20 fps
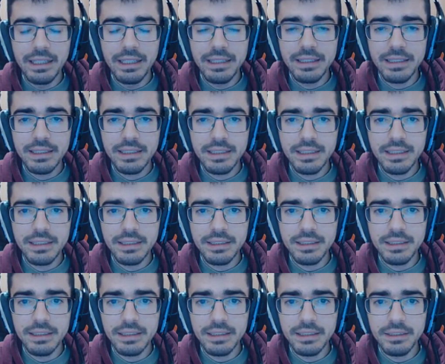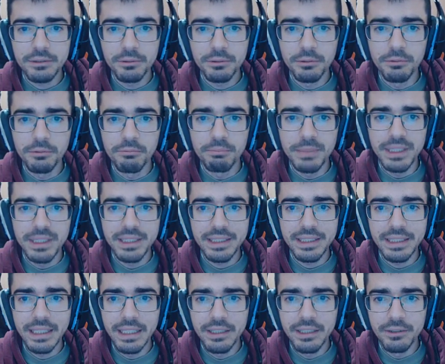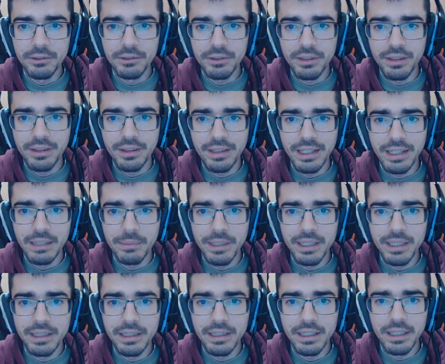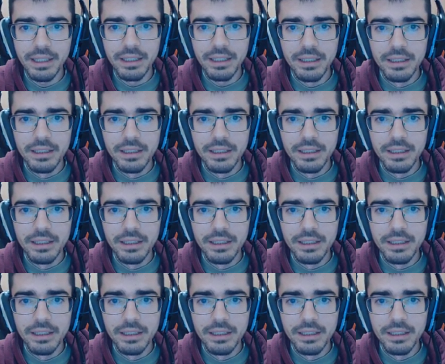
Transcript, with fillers: es, es todo un misterio, sinceramente